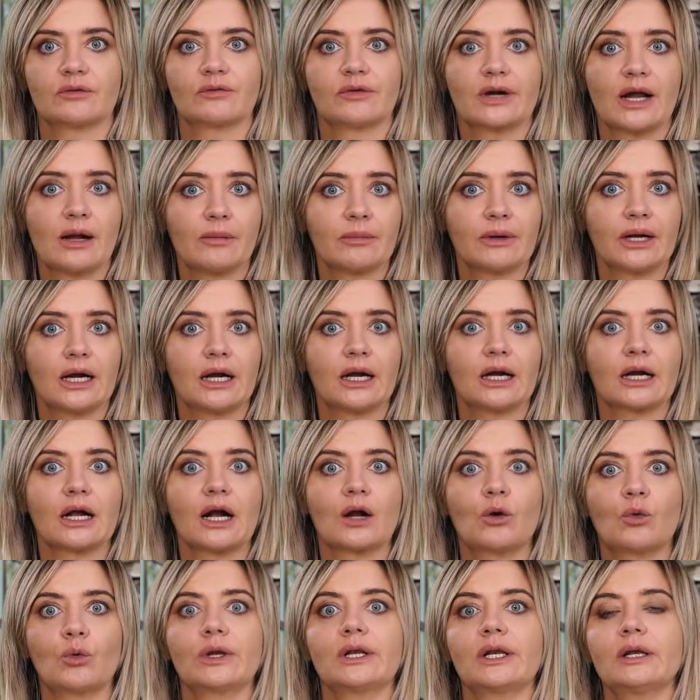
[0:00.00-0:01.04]
в рамках
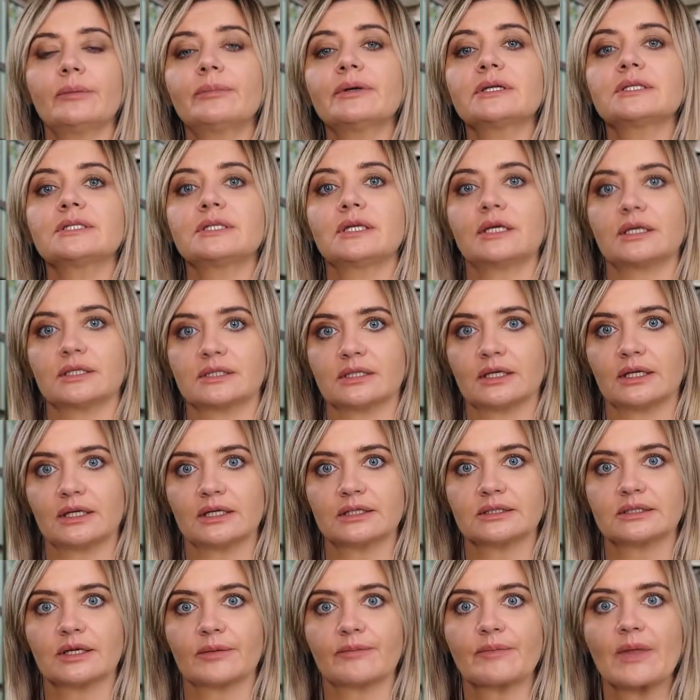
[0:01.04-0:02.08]
какой-либо
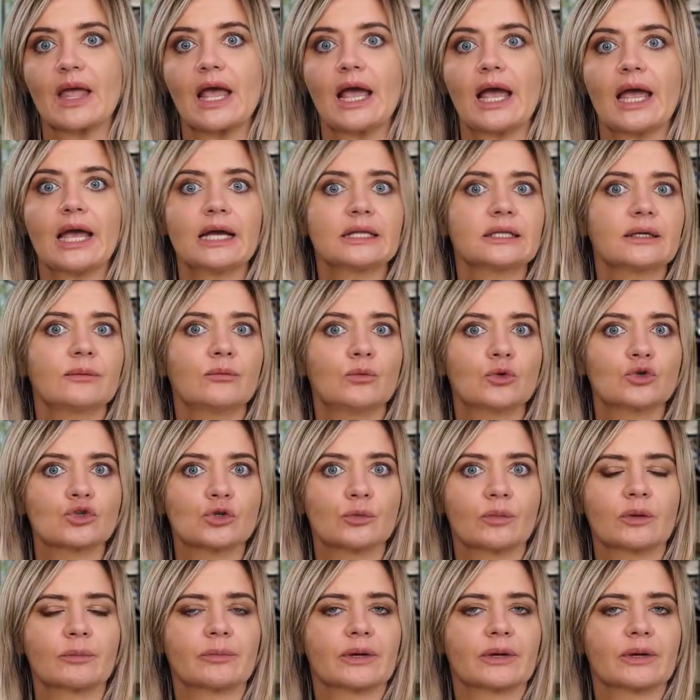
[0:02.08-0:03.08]
деятельности. Это может быть